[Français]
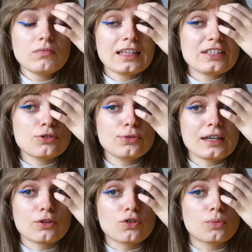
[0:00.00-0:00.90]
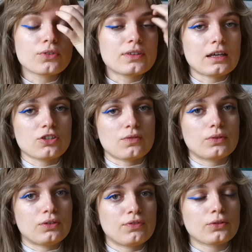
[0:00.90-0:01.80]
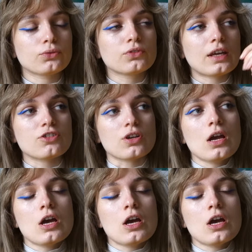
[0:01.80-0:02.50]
J'ai eu quelques commentaires et j'avais aussi fait un sondage